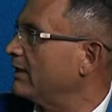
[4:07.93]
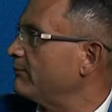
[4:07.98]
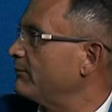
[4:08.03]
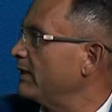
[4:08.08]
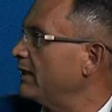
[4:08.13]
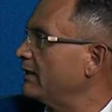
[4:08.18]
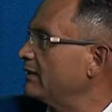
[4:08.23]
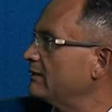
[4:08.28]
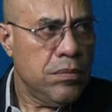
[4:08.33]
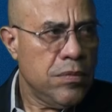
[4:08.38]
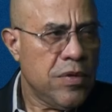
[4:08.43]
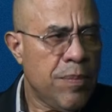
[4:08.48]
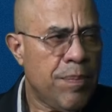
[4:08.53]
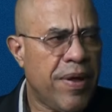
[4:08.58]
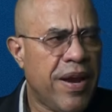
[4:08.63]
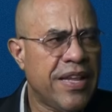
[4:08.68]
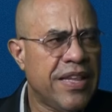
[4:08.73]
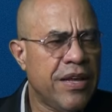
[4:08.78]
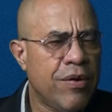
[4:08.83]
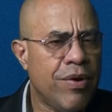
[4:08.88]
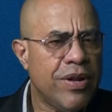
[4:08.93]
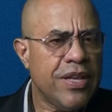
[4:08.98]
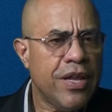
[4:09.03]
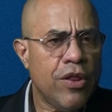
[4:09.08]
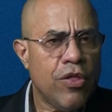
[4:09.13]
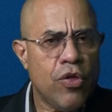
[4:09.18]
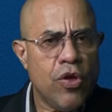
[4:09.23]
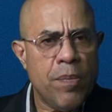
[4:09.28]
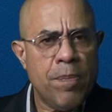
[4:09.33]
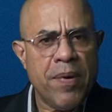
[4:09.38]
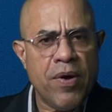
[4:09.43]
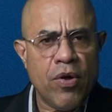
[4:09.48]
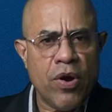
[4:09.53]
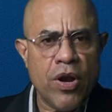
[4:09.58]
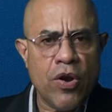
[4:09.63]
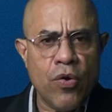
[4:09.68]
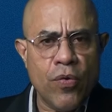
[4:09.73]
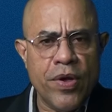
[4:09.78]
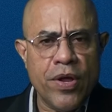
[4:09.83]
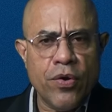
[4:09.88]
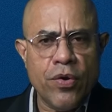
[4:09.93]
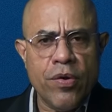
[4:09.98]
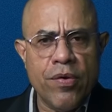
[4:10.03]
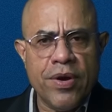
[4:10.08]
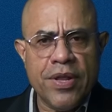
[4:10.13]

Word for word: también. Para ti, ¿cuál de los dos es peor? ¿El gobierno